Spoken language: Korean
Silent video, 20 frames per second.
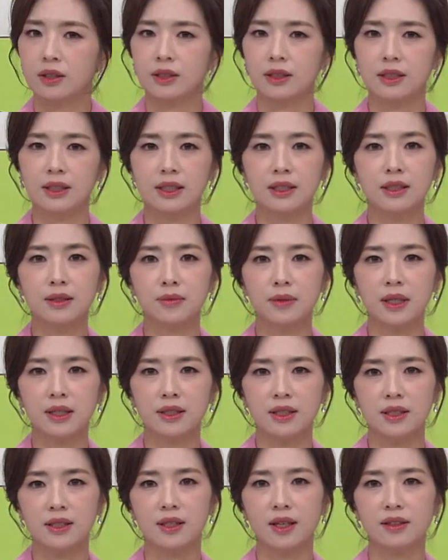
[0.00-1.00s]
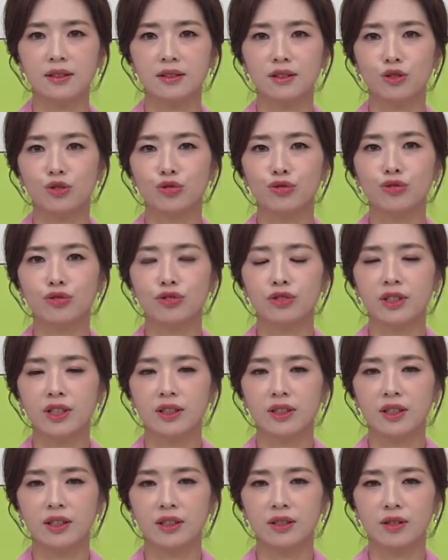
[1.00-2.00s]
지금까지 이상근 중후군에
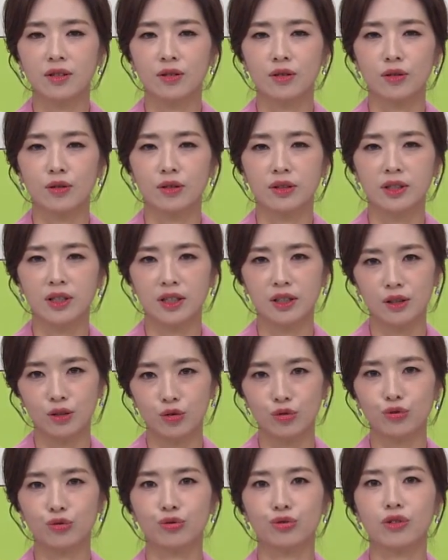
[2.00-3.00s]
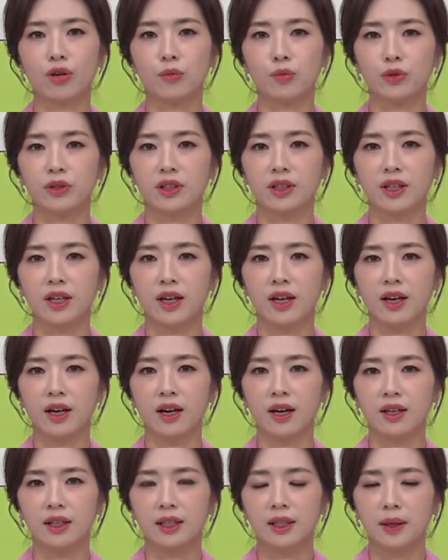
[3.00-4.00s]
대해서 이야기를 쭉
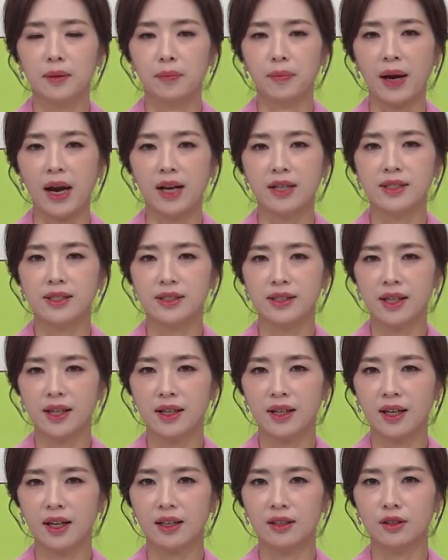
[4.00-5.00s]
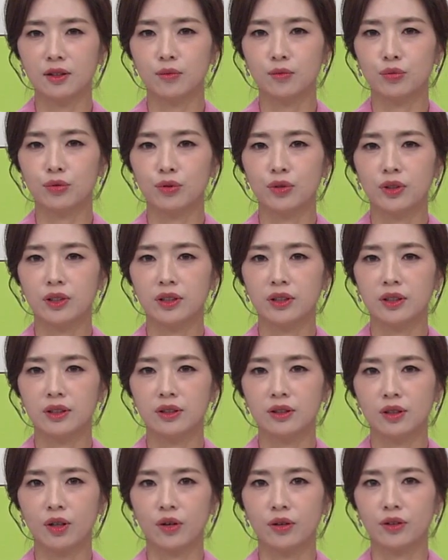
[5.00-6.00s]
들어보니까 발생하는
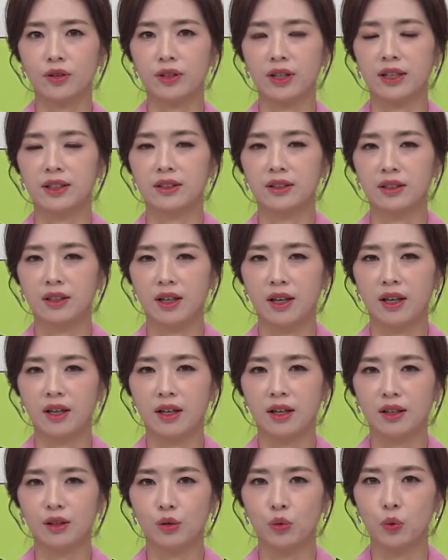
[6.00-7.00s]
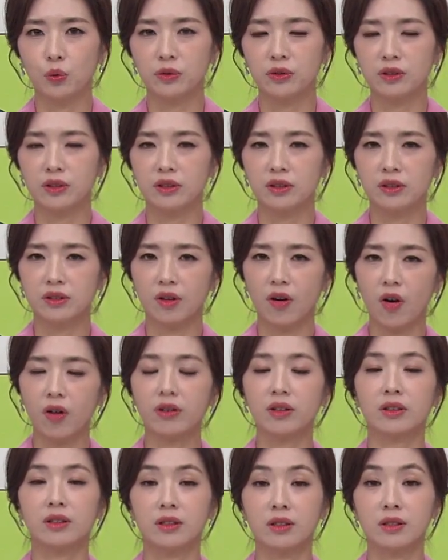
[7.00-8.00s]
부위는 전혀 다른데 통증은
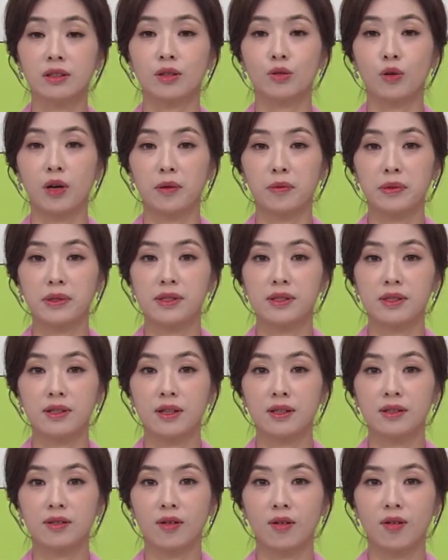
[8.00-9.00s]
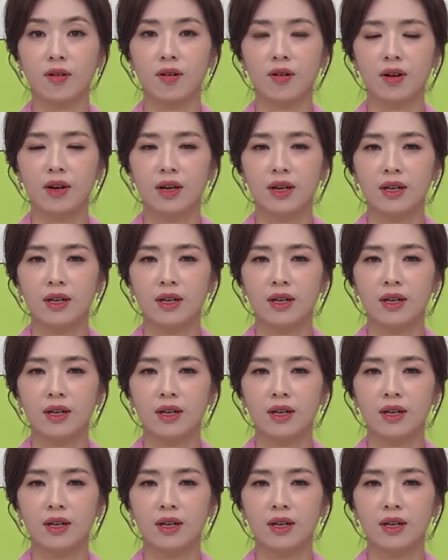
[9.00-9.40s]
허리 디스크와 비슷해서